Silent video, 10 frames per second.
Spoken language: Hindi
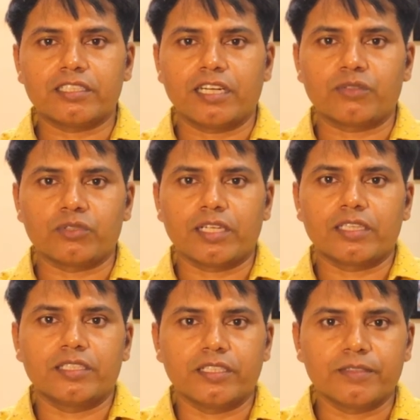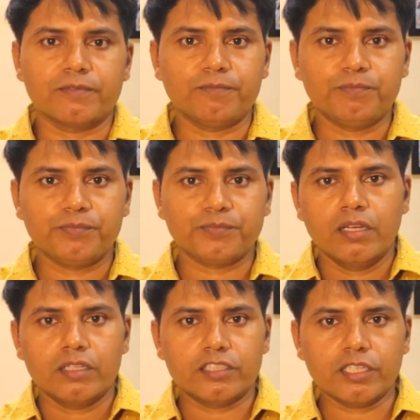स्टार्ट हो जाती है
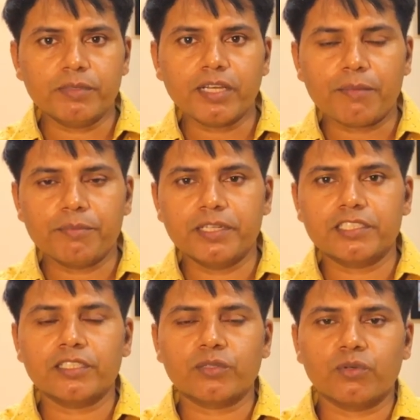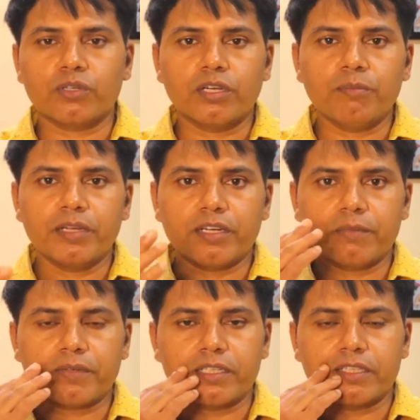जब भी आप मेडिसिन को गम में
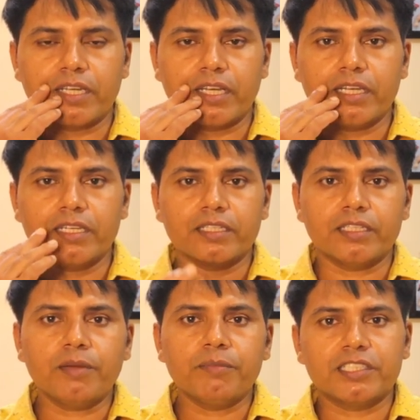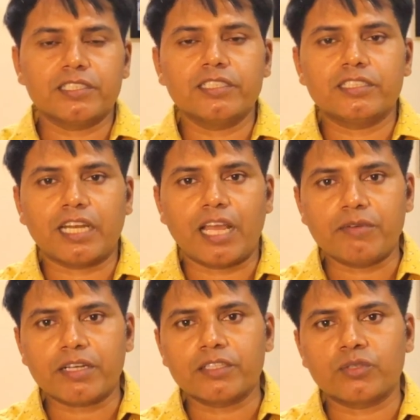रब करते हैं यह मेडिसिन
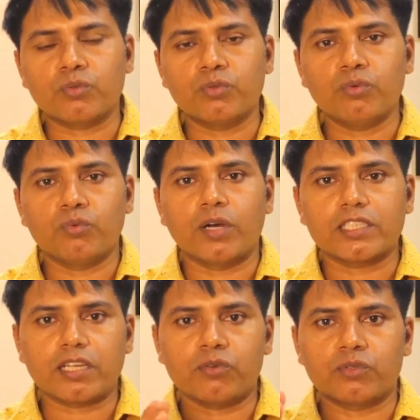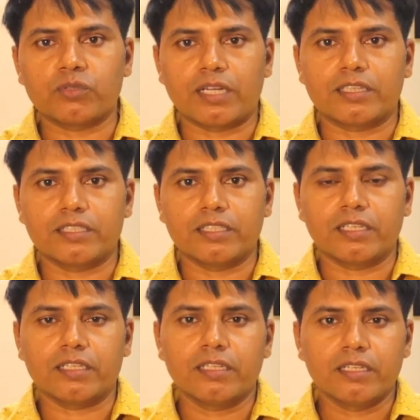सलाइवा के थ्रू वाश आउट हो जाती
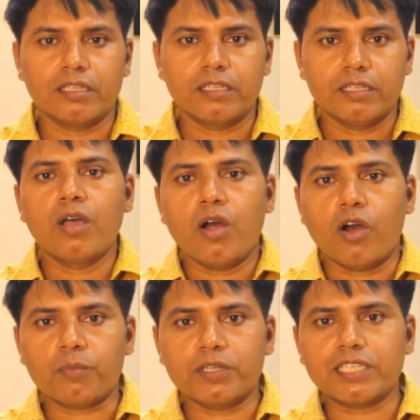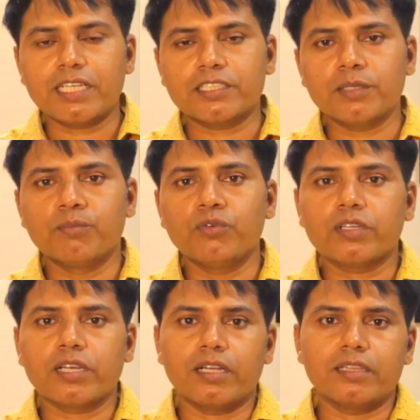है और बच्चा इसे मुंह
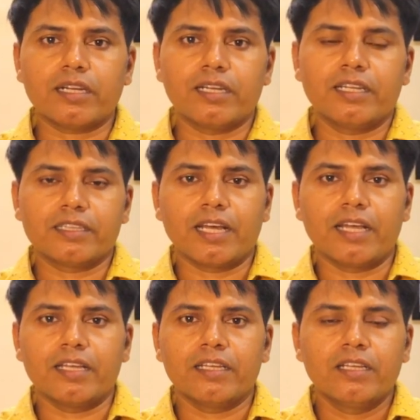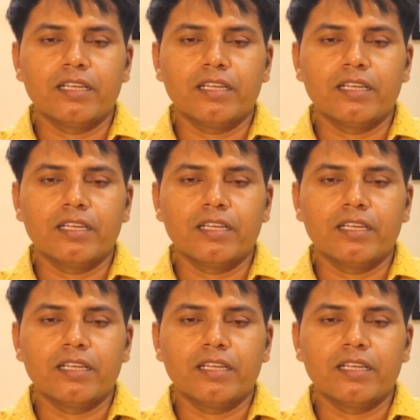के अंदर ले लेता है